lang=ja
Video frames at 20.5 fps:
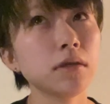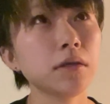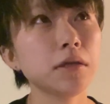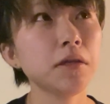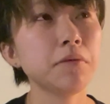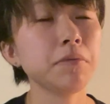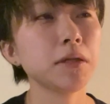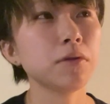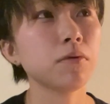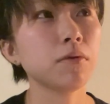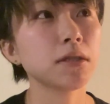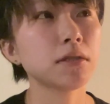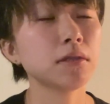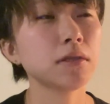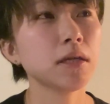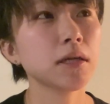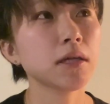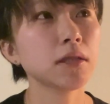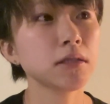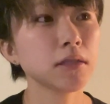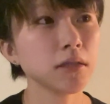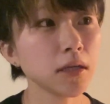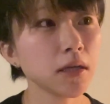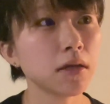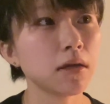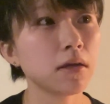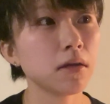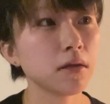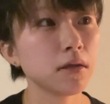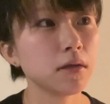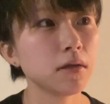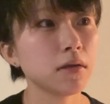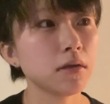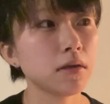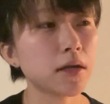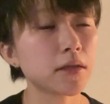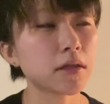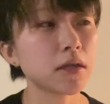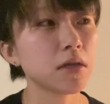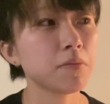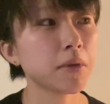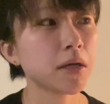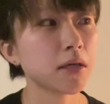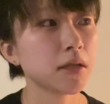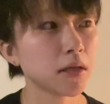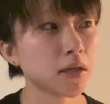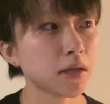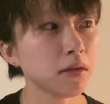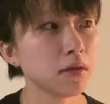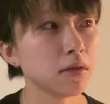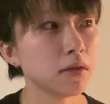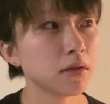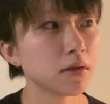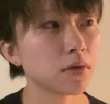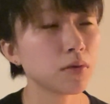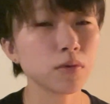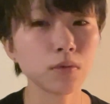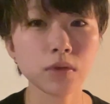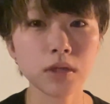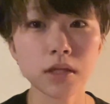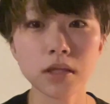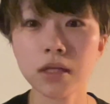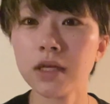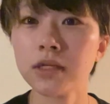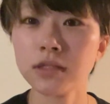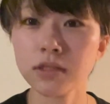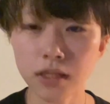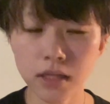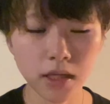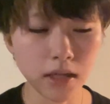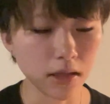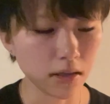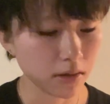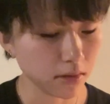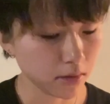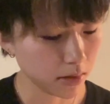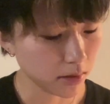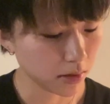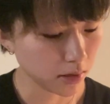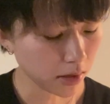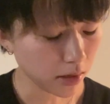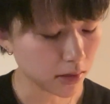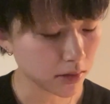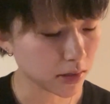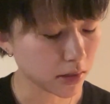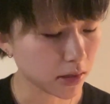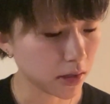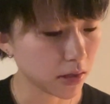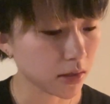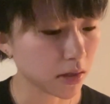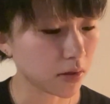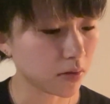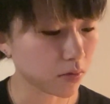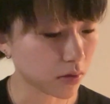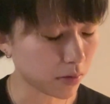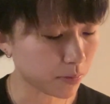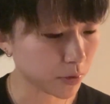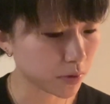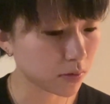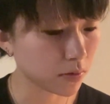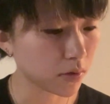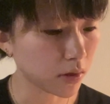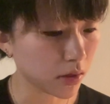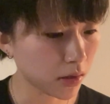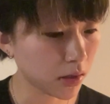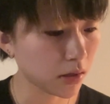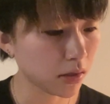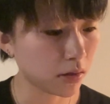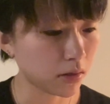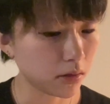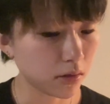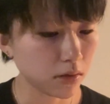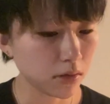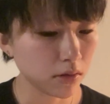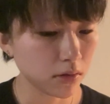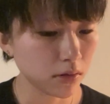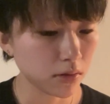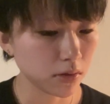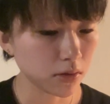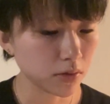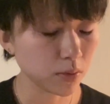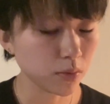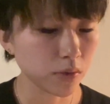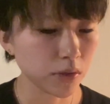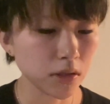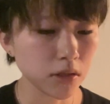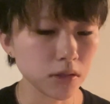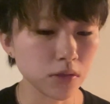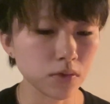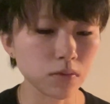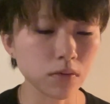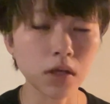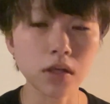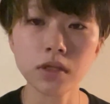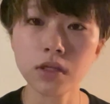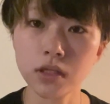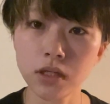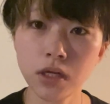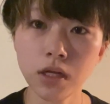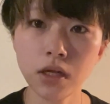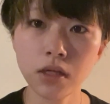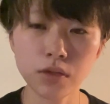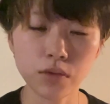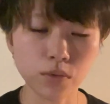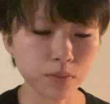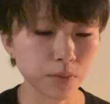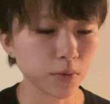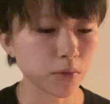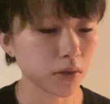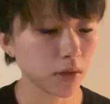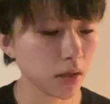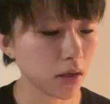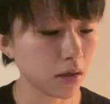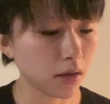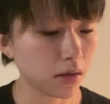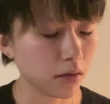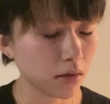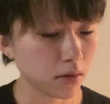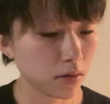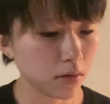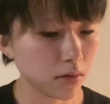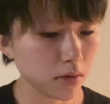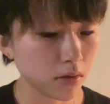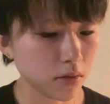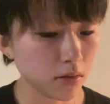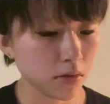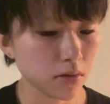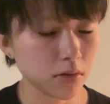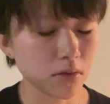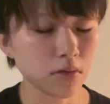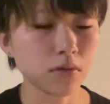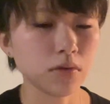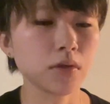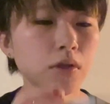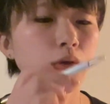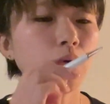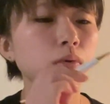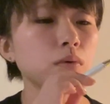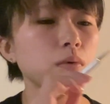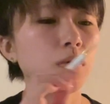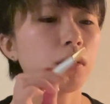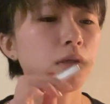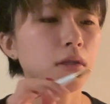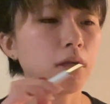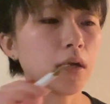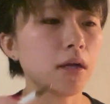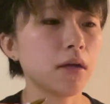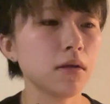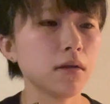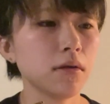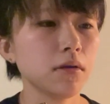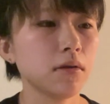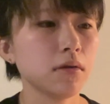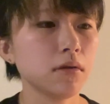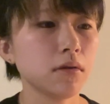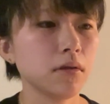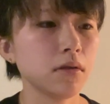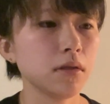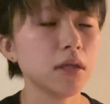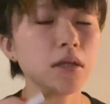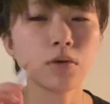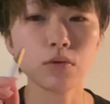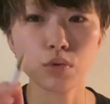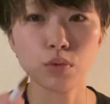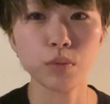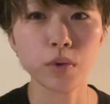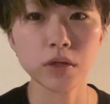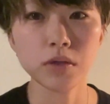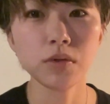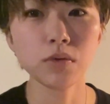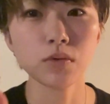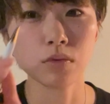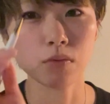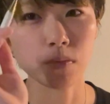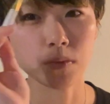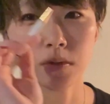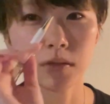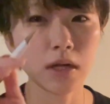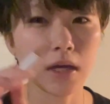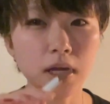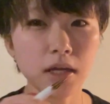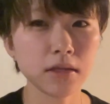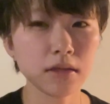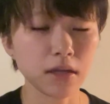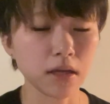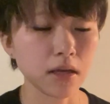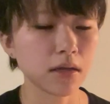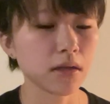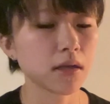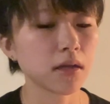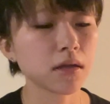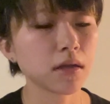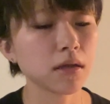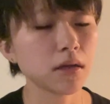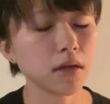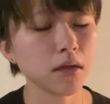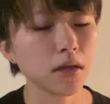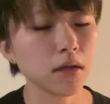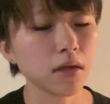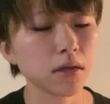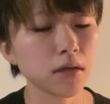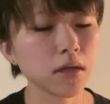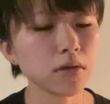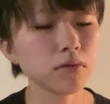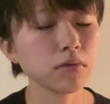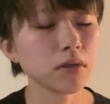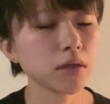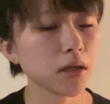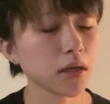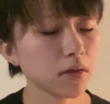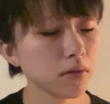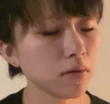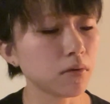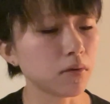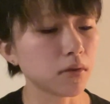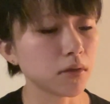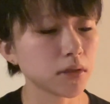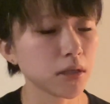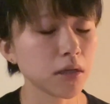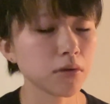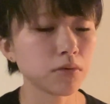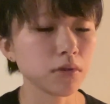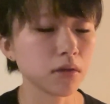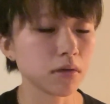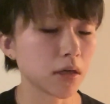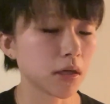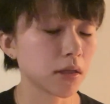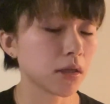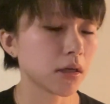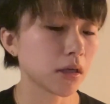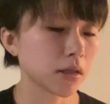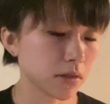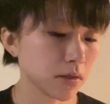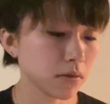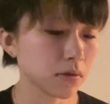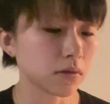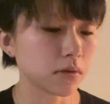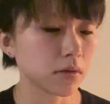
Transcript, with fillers: 日々の忘れがちな、当たり前なことに対して、感謝できたりとかもするからすごいいい習慣だなって思ってその今日起きたいいことも悪いこともずらーって書くんだけど最後には必ず